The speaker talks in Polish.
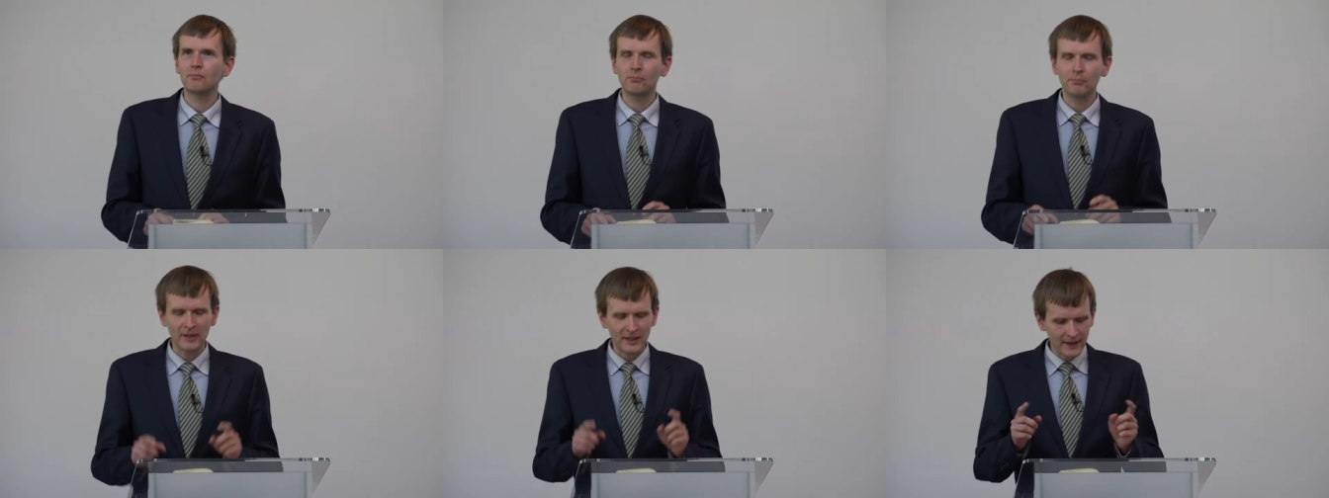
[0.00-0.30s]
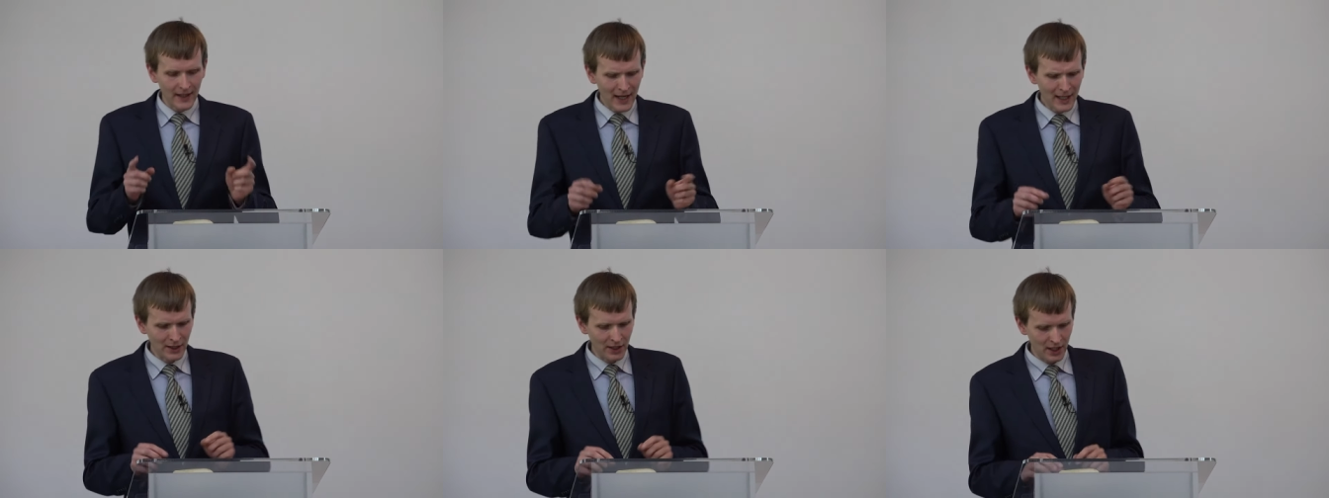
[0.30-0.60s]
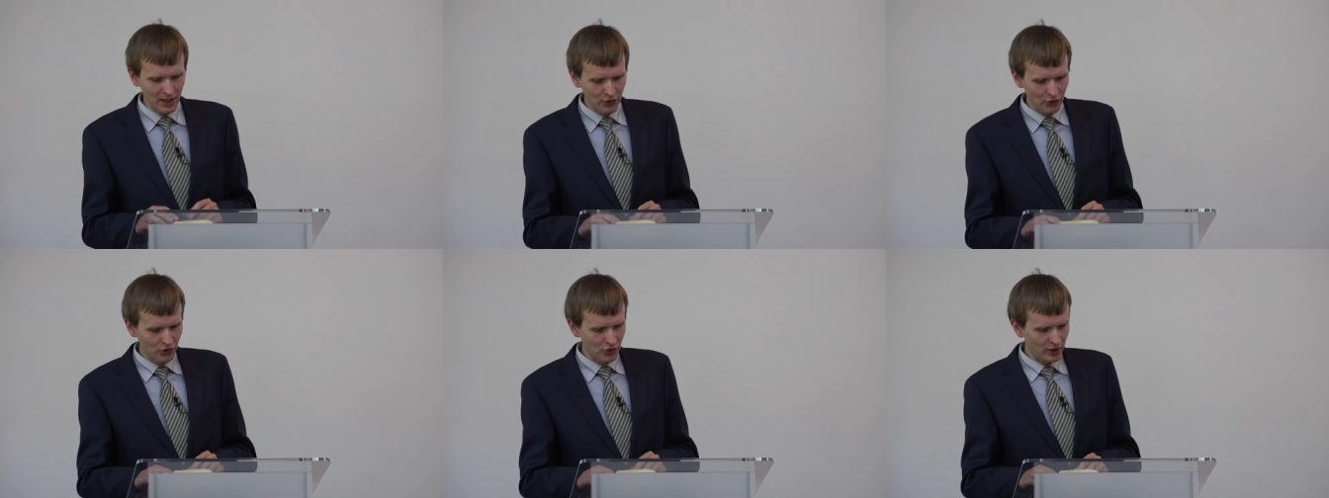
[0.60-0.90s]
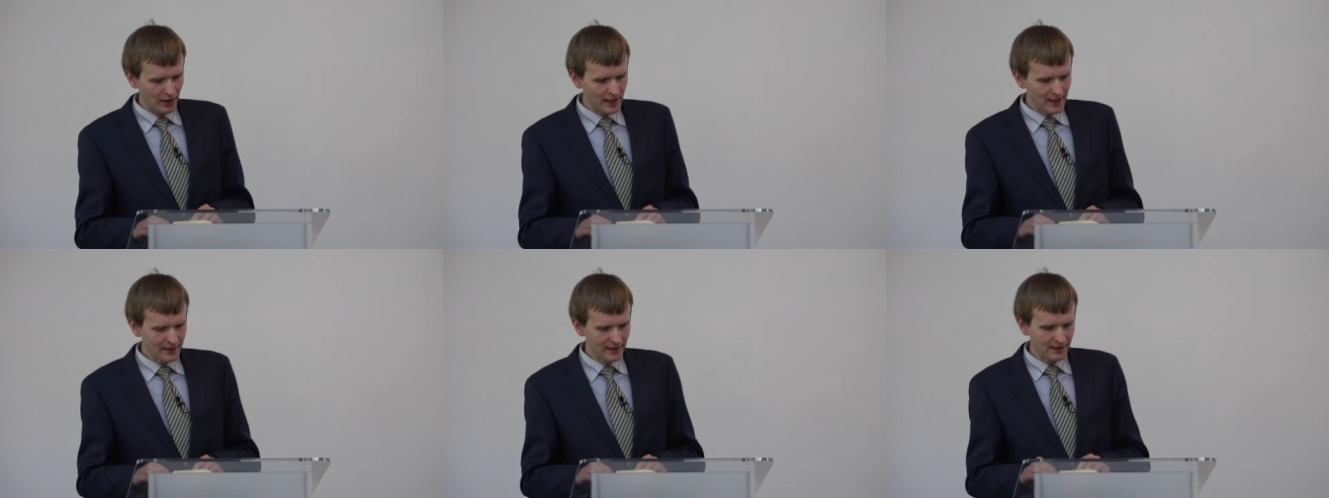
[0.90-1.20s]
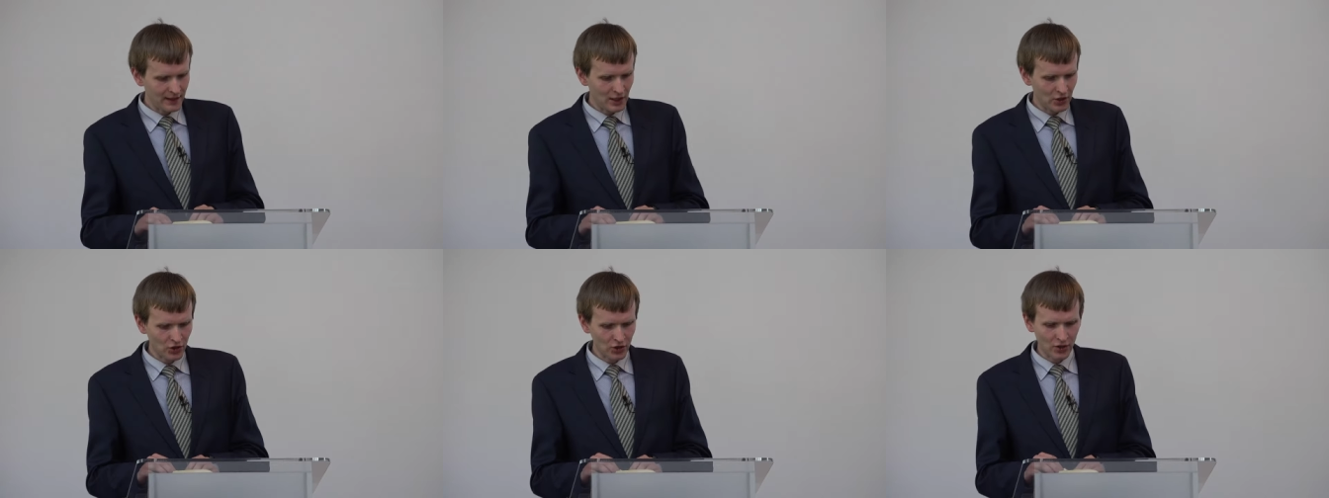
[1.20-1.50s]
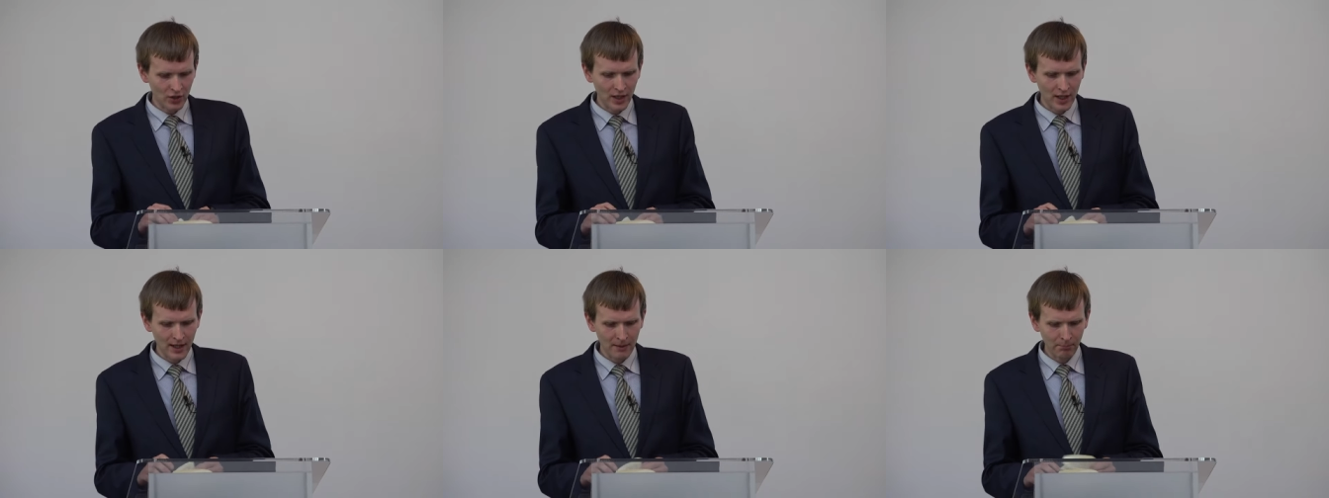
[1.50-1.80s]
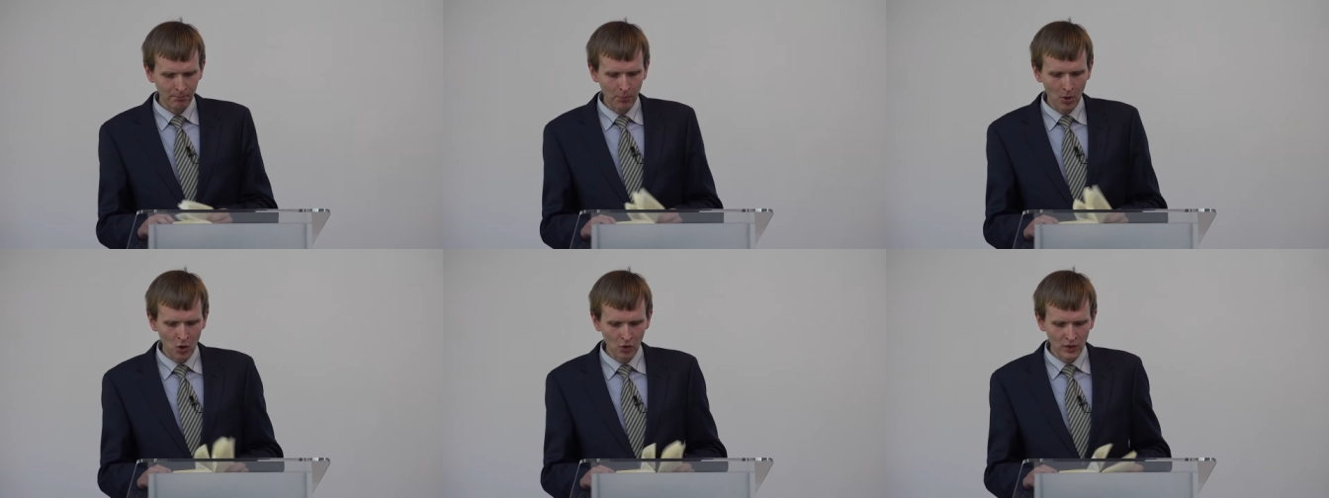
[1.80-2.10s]
pytanie, czy jest jeszcze
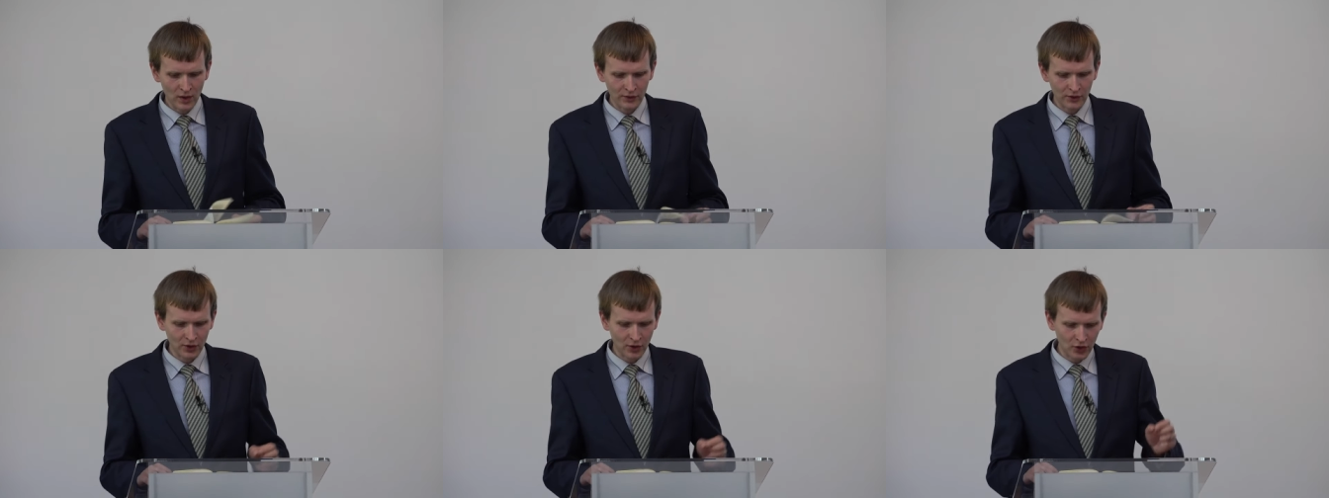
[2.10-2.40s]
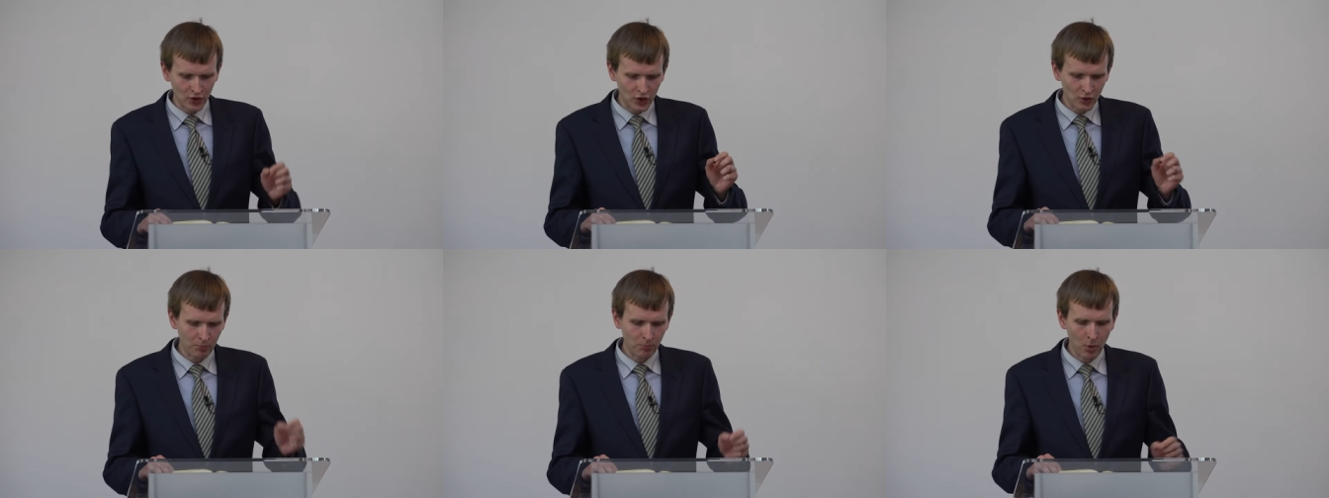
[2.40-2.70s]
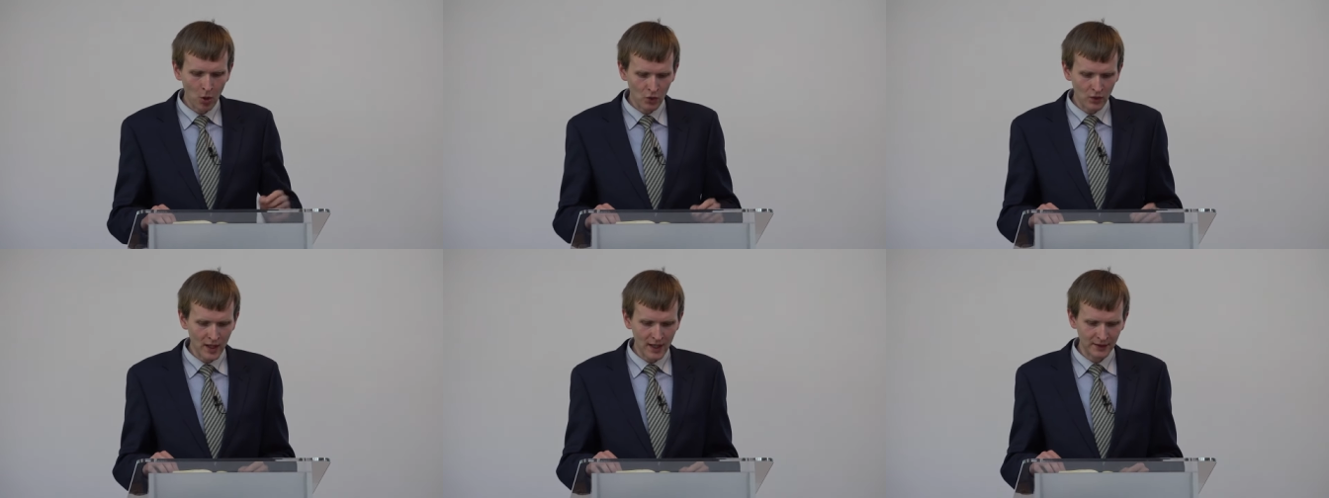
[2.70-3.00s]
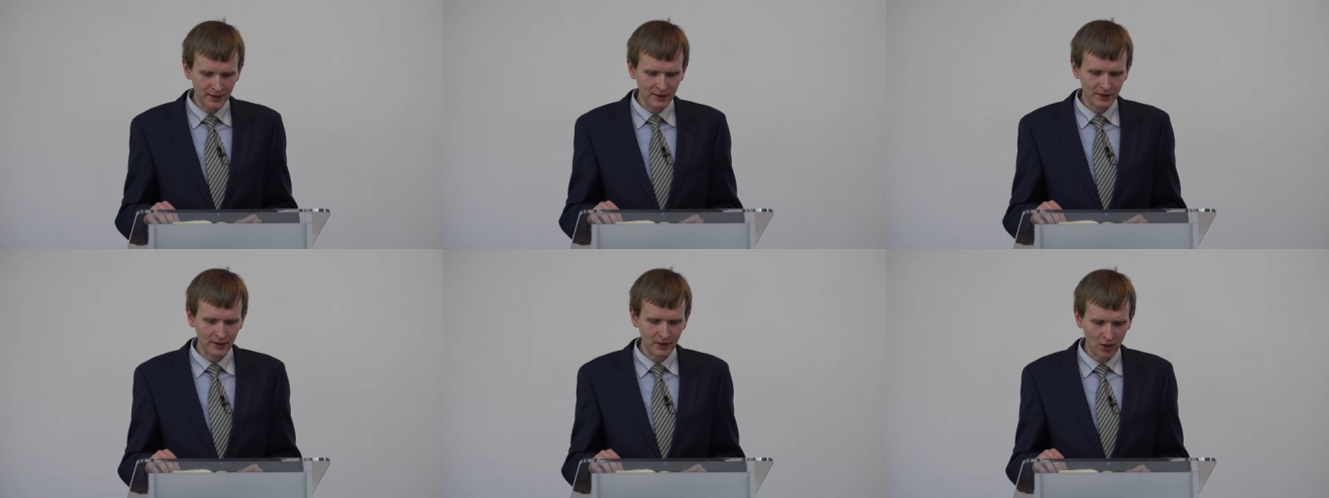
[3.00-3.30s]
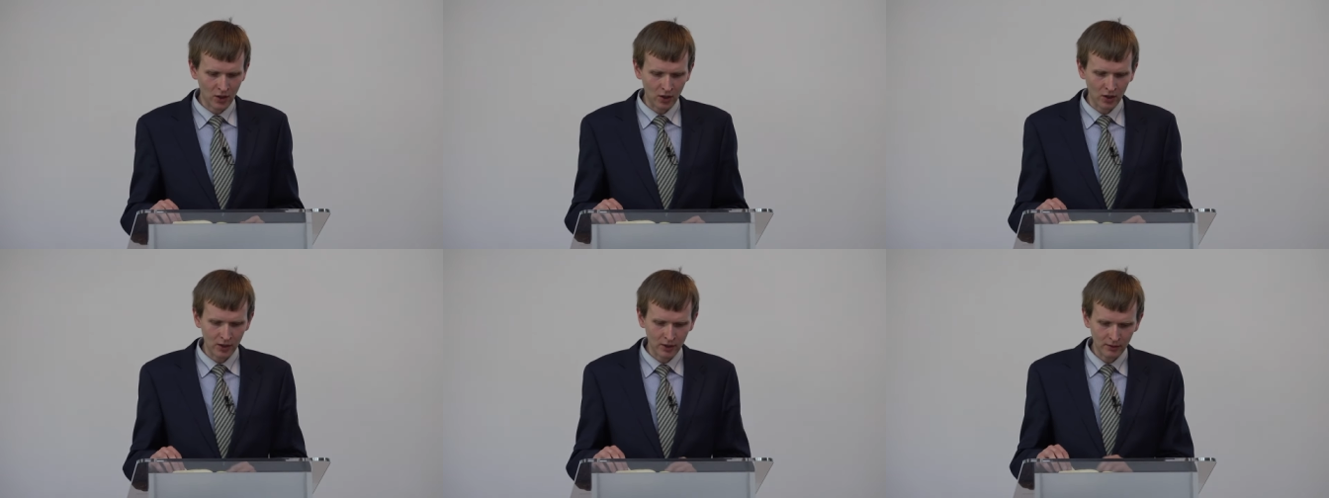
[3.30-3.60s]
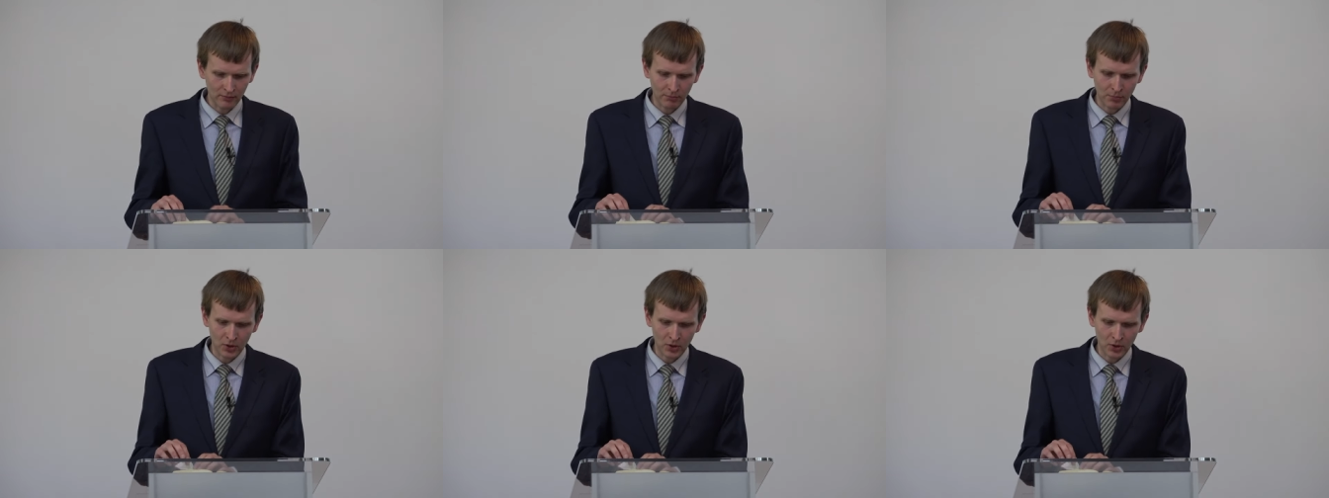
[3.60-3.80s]
pon coś ponad to,